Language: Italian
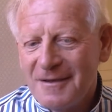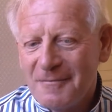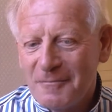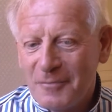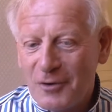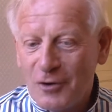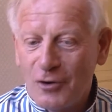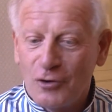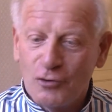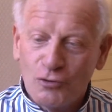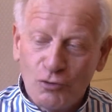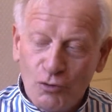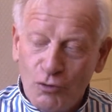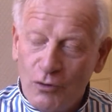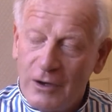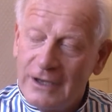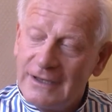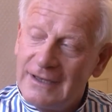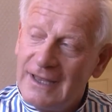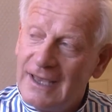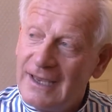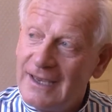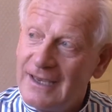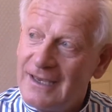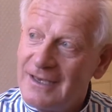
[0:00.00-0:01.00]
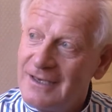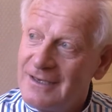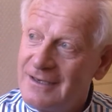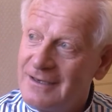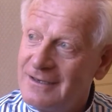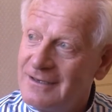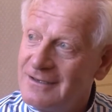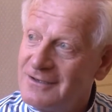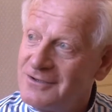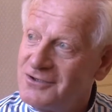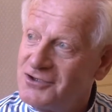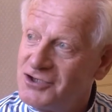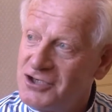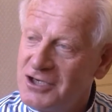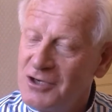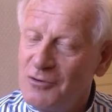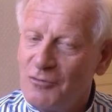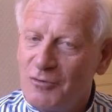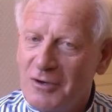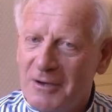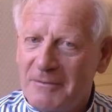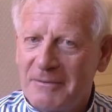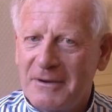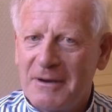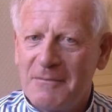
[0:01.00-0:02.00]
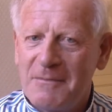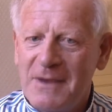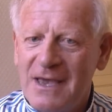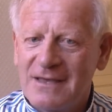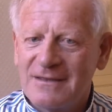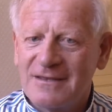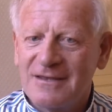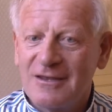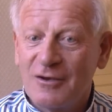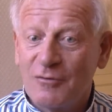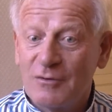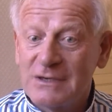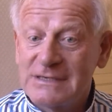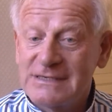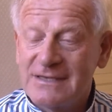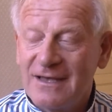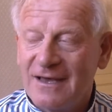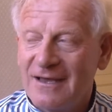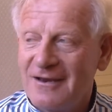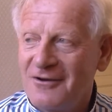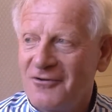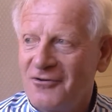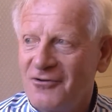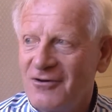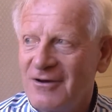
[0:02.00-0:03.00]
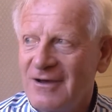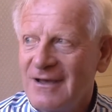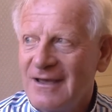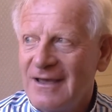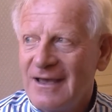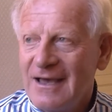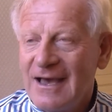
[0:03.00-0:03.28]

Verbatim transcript: però due dei cinque premiati di quest'anno